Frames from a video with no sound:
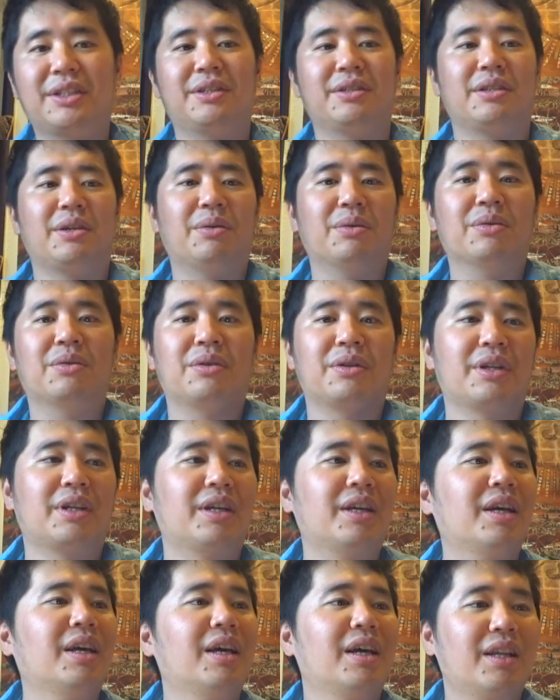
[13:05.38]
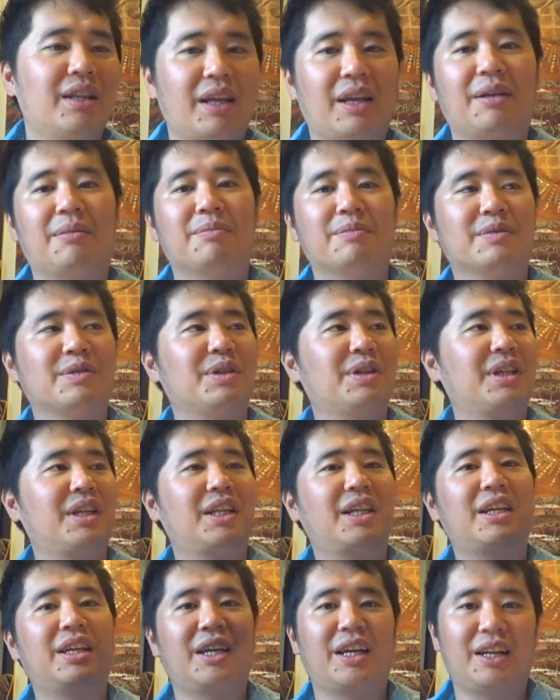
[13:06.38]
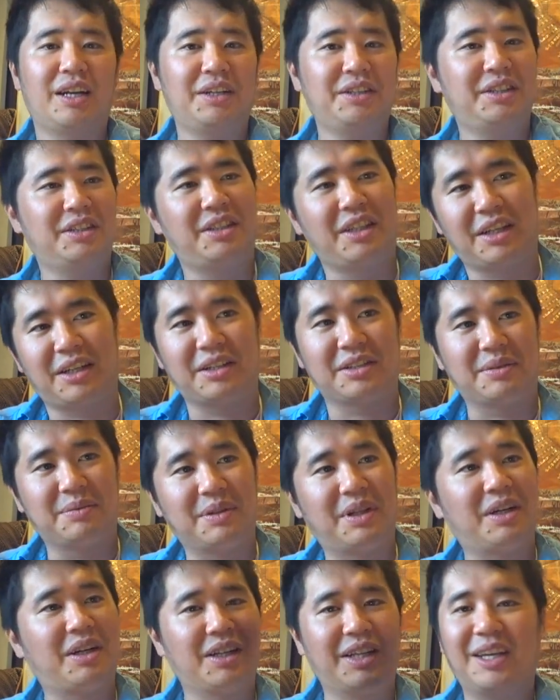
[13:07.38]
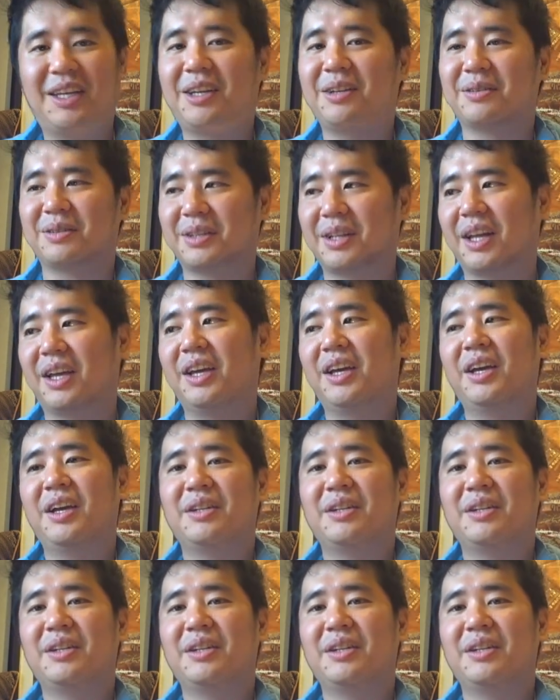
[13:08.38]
ぎるんで本当にね、それで人間らしい生活もなんかできるんで、